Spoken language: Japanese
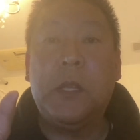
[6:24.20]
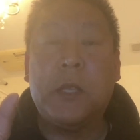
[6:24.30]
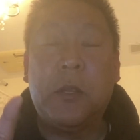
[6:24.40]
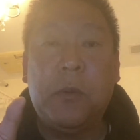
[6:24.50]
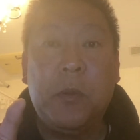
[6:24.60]
す
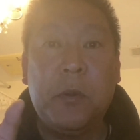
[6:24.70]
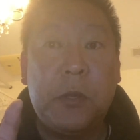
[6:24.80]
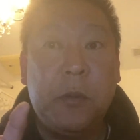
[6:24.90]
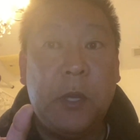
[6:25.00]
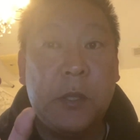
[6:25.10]
か投票
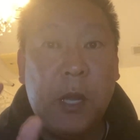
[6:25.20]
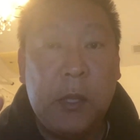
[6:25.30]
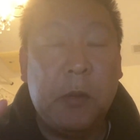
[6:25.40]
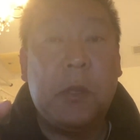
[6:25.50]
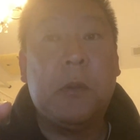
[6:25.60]
するんですかっ
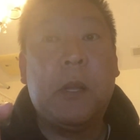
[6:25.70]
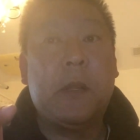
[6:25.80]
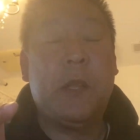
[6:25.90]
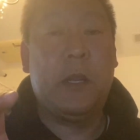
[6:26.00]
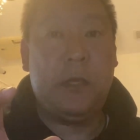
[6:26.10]
て言ってるわ
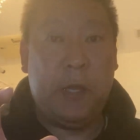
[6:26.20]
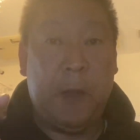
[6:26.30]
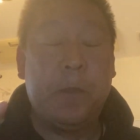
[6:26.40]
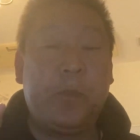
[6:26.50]
けの話で、